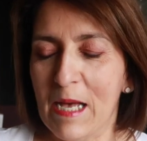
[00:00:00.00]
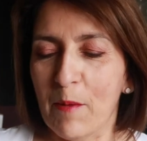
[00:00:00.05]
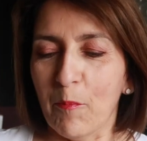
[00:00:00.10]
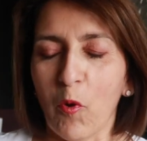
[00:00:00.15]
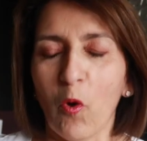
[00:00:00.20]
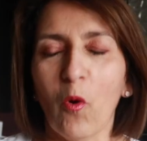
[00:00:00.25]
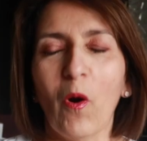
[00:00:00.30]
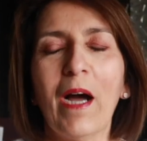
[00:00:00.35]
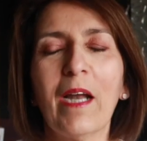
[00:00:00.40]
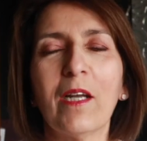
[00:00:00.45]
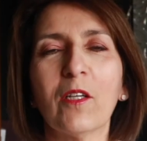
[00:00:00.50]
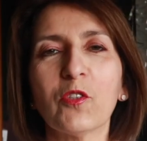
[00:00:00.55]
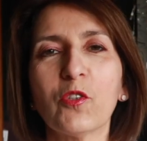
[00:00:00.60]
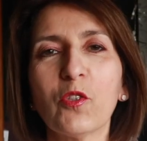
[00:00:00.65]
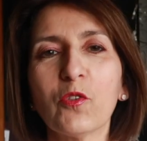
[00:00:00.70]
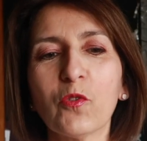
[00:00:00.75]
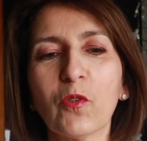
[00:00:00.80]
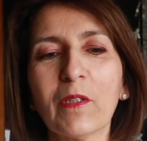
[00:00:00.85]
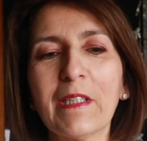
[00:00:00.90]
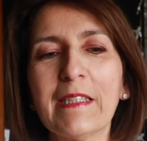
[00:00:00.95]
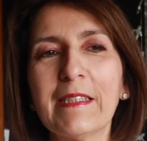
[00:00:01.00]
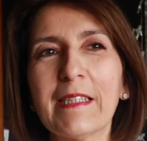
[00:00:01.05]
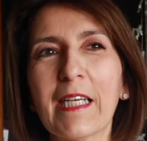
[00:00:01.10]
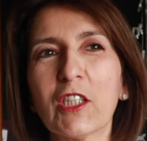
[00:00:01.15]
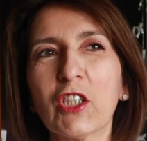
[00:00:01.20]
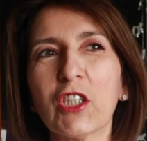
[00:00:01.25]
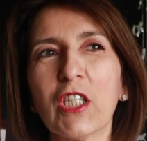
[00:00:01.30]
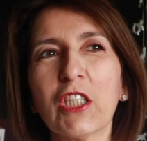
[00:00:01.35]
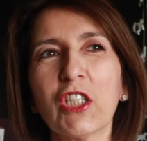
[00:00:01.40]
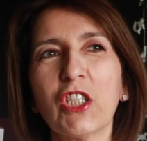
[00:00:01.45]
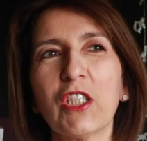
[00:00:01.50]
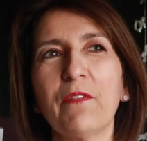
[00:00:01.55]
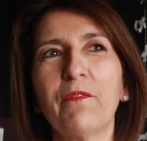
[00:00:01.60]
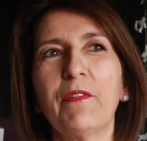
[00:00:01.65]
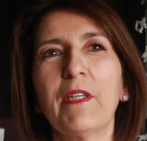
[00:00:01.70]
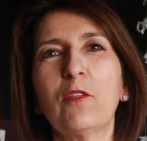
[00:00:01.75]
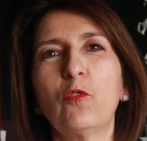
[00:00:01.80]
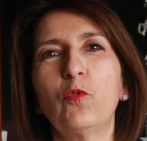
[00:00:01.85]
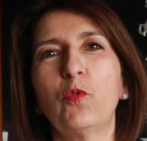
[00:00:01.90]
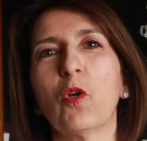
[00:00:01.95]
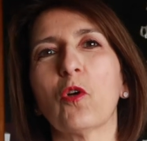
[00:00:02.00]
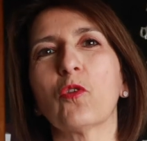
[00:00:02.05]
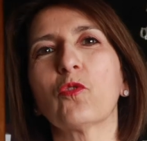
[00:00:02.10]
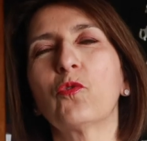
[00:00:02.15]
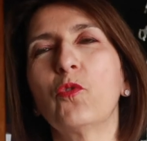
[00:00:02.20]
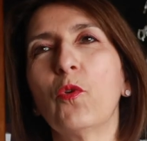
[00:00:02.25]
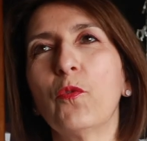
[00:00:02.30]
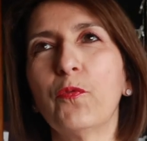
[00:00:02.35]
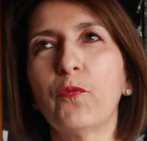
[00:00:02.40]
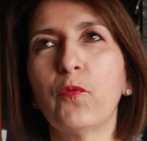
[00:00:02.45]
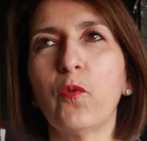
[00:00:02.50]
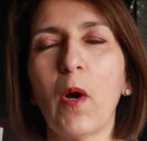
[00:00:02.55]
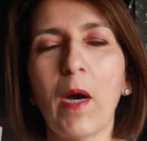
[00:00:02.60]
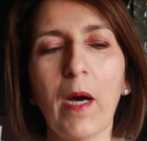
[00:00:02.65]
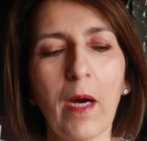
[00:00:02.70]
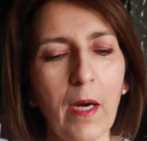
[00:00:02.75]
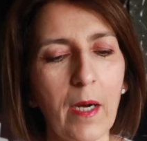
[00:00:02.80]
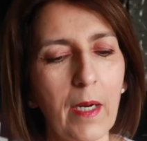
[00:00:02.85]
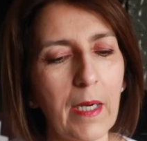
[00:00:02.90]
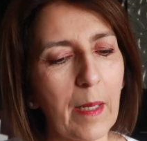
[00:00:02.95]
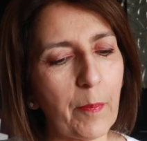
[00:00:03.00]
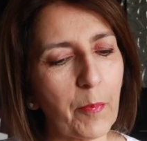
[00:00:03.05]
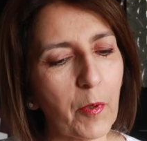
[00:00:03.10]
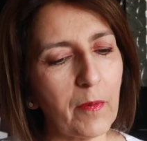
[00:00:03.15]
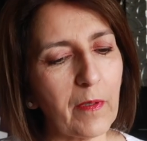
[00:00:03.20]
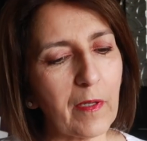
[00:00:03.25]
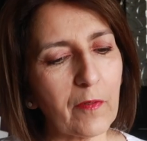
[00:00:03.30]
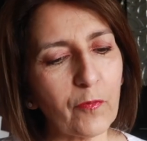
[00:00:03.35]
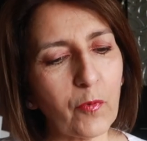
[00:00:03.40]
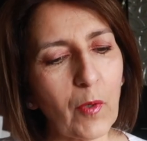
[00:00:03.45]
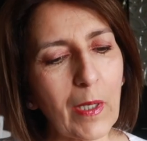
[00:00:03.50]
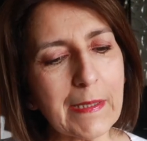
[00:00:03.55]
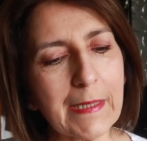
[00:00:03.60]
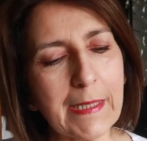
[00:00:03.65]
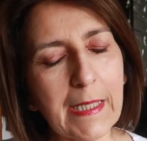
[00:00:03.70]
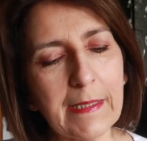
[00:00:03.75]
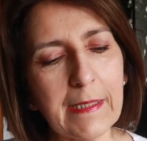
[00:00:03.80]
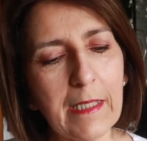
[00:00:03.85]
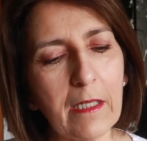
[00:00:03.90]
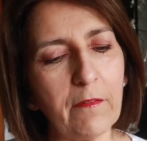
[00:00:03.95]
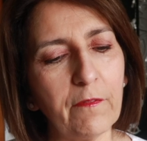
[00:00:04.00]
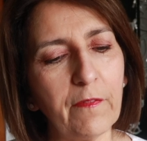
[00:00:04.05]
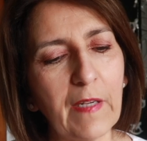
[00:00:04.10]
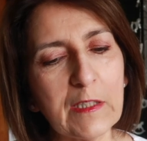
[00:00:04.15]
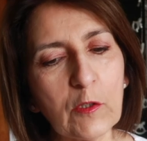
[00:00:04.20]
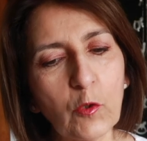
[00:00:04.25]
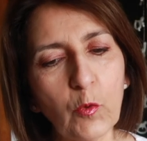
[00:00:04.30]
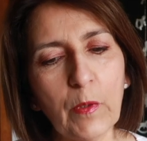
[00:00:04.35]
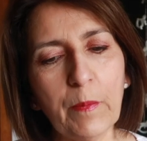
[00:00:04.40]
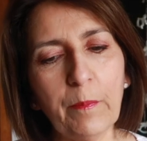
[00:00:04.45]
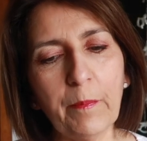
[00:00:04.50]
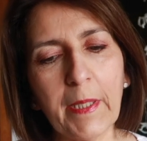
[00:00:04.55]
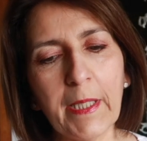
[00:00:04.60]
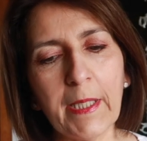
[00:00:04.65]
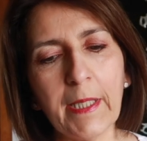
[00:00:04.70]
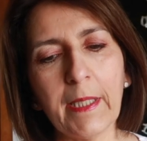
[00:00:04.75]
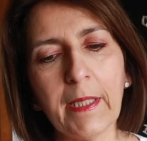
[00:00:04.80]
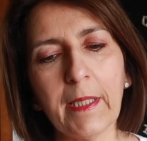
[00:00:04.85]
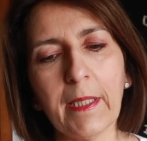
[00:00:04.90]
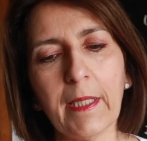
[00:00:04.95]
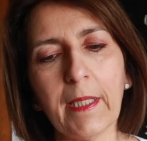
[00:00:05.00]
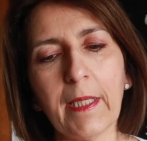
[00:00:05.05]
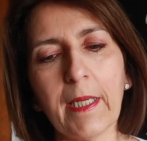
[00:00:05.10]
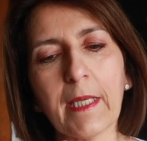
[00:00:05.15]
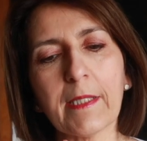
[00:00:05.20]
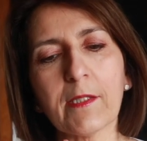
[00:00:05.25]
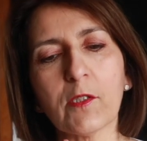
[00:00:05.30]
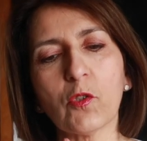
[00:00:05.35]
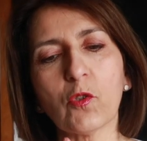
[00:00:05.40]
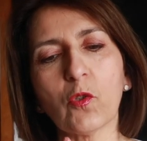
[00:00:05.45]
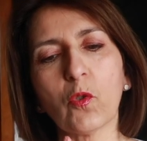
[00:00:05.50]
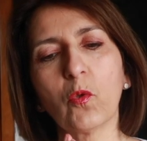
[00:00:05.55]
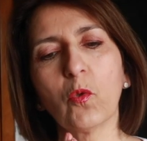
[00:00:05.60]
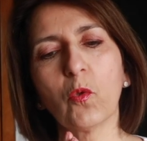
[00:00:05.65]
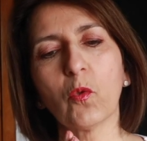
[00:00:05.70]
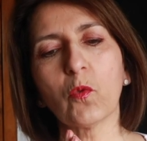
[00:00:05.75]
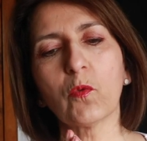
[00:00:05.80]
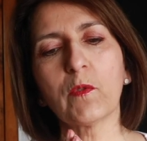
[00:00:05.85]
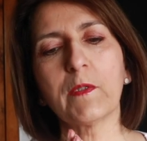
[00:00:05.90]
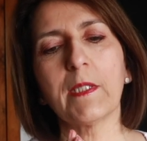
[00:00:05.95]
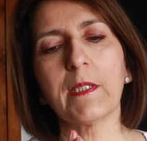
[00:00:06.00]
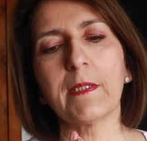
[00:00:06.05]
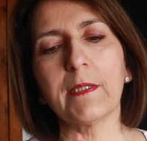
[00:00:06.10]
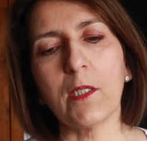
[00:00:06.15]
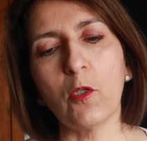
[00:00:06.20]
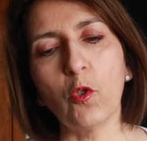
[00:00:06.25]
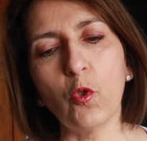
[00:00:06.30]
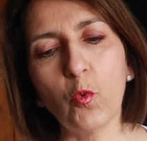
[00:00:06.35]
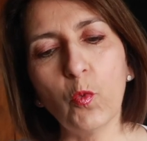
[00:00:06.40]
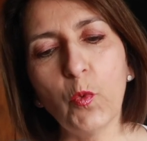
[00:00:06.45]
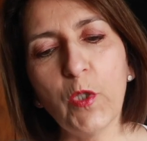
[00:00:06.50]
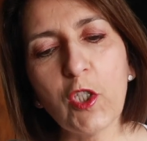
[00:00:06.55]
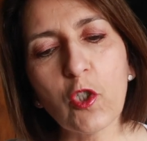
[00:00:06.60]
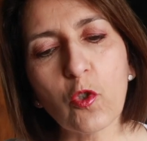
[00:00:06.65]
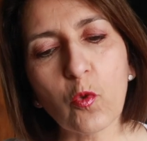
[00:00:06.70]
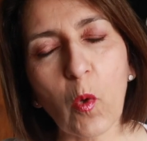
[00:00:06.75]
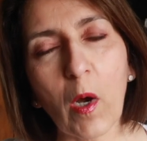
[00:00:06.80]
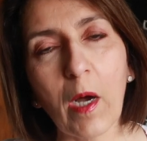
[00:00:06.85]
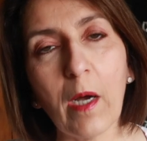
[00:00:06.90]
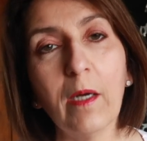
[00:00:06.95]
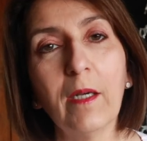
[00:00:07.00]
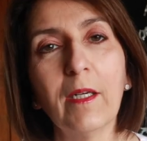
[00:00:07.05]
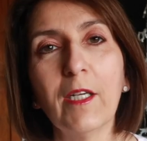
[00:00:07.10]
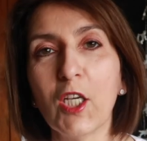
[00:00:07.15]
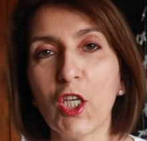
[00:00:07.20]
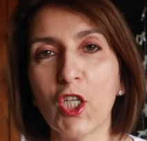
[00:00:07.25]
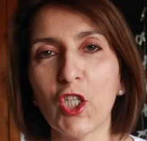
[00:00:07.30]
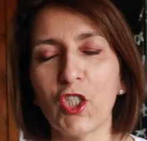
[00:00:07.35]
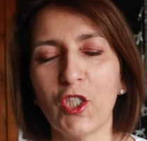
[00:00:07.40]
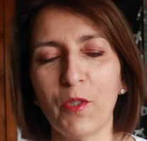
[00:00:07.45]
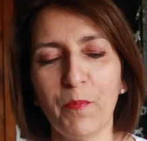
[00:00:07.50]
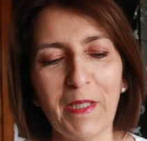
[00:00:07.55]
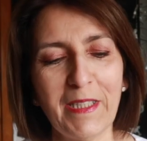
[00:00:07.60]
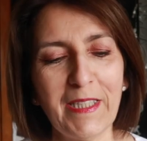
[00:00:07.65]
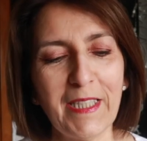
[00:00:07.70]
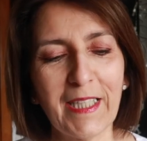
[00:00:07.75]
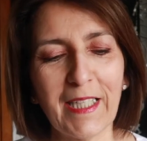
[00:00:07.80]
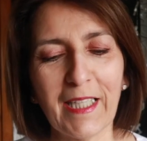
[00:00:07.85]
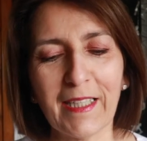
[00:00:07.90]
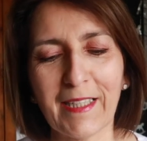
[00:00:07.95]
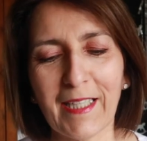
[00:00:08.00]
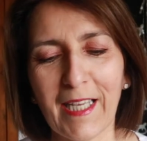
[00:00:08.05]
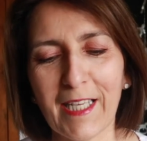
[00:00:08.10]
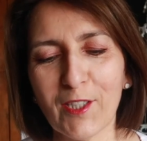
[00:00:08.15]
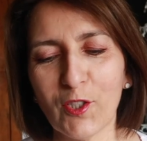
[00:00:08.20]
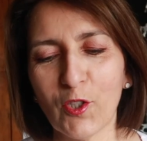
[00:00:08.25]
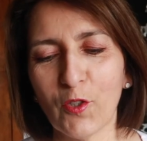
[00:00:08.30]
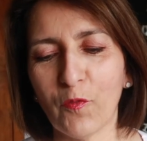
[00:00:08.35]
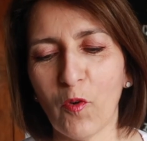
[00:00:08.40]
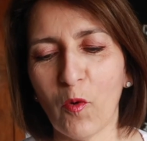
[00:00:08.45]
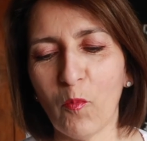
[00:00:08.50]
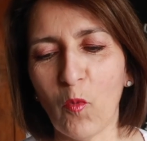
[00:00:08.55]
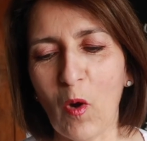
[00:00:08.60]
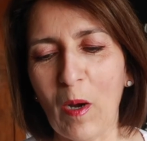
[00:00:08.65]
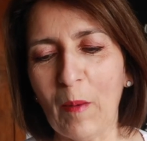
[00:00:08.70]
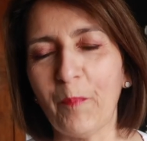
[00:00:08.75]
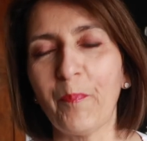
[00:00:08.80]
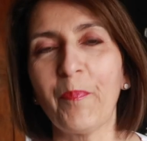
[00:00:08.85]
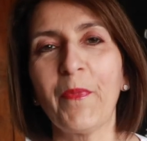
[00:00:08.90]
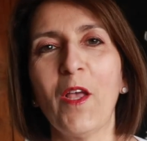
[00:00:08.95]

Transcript: Bon, alors ce sont des achats que j'ai effectués en deux fois. La première fois, c'était le 28 mai et la seconde, c'était le 8 juin. J'ai mes tickets de caisse devant moi.